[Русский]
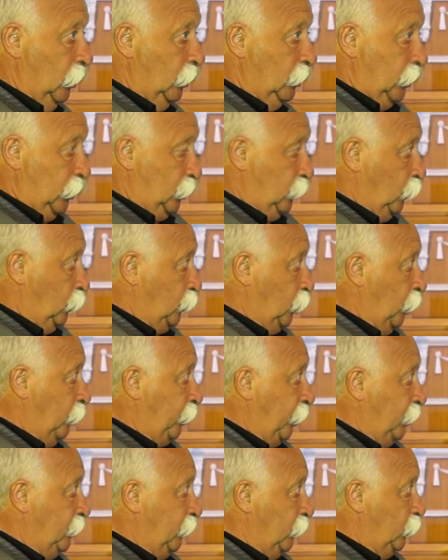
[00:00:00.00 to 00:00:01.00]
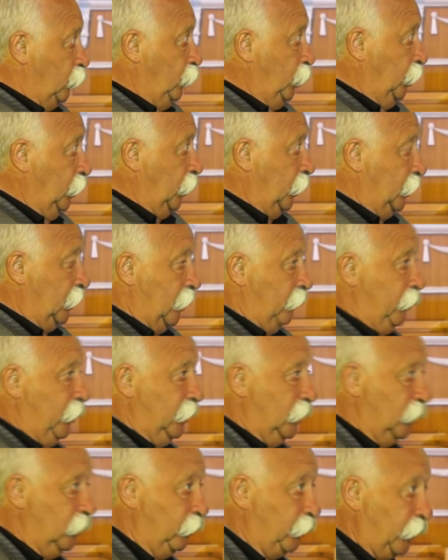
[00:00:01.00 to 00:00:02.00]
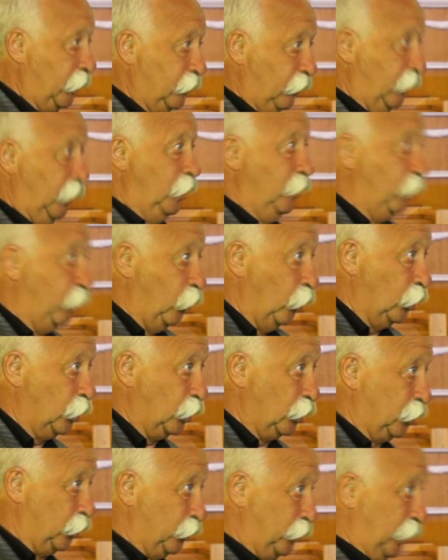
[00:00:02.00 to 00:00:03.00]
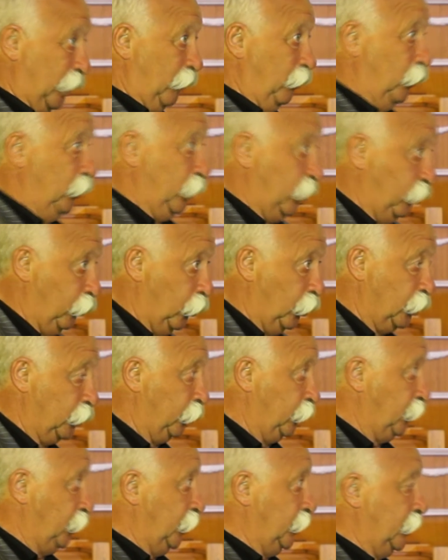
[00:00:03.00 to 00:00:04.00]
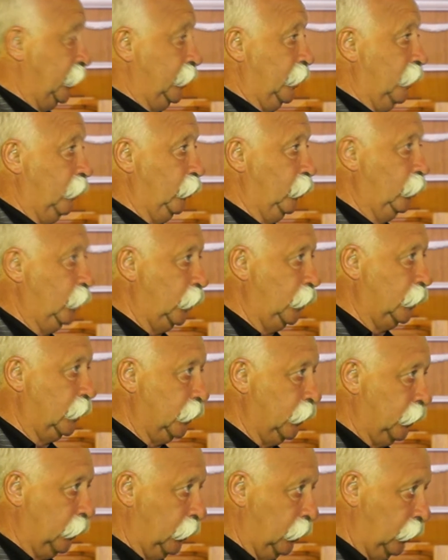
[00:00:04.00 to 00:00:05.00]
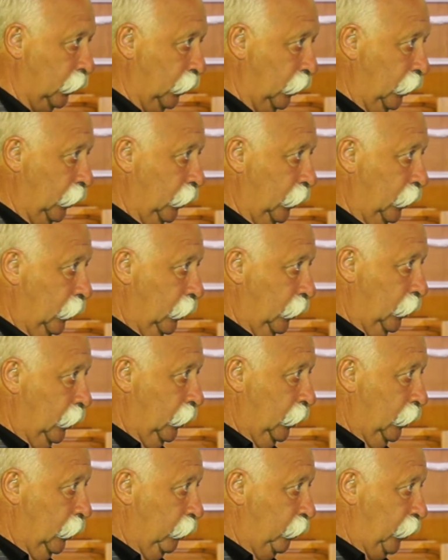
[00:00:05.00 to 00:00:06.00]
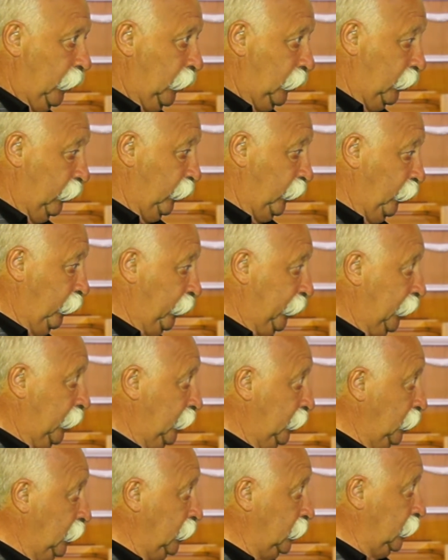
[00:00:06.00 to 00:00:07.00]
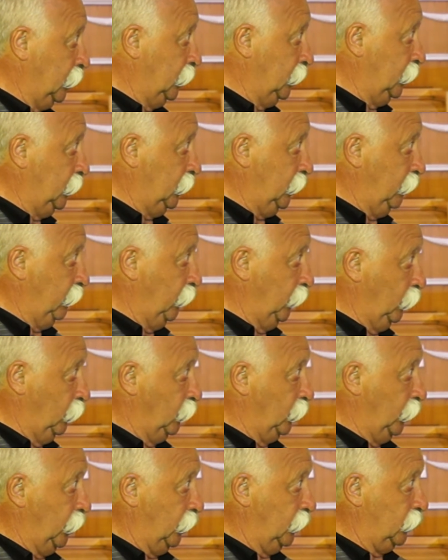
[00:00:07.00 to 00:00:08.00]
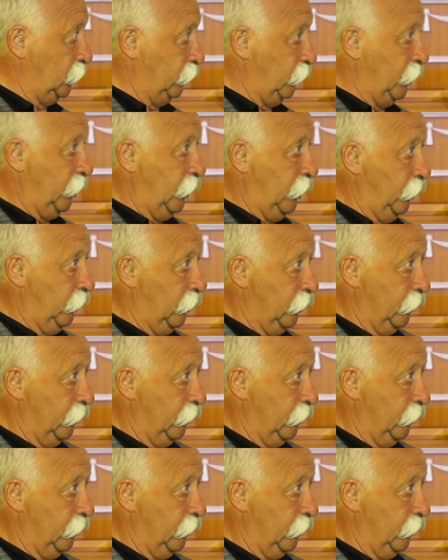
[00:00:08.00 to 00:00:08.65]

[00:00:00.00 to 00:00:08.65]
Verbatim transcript: значит, то, что я произвожу, не надо. А мне надо производить больше, чтобы заработать больше. Получается замкнутый цикл. Поэтому в капиталистической системе тоже есть свои